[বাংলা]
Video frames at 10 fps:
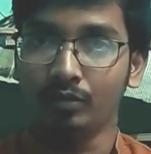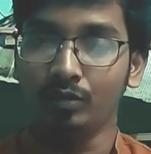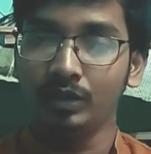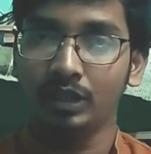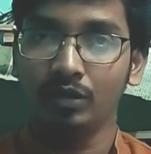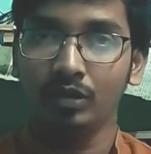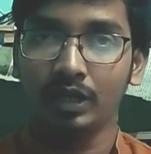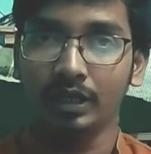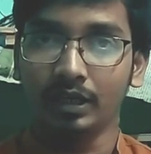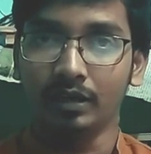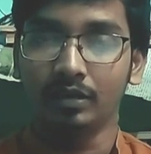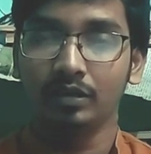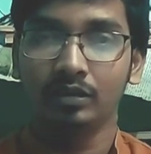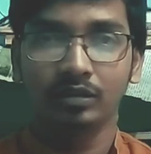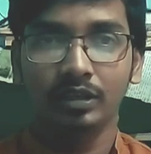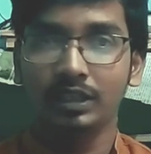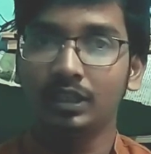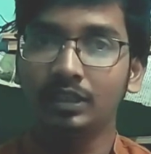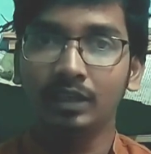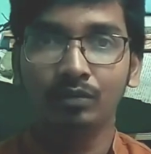ভূমিজরা নন আরিয়ান
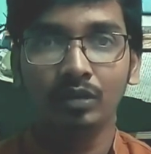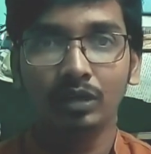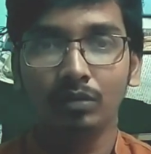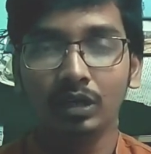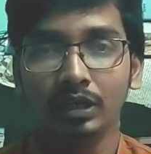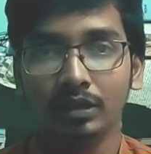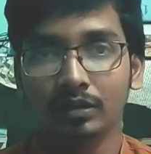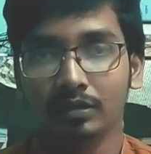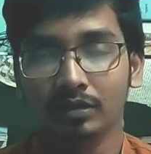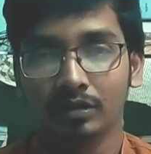রিসলে সাহেব তো ওইটা বলেনি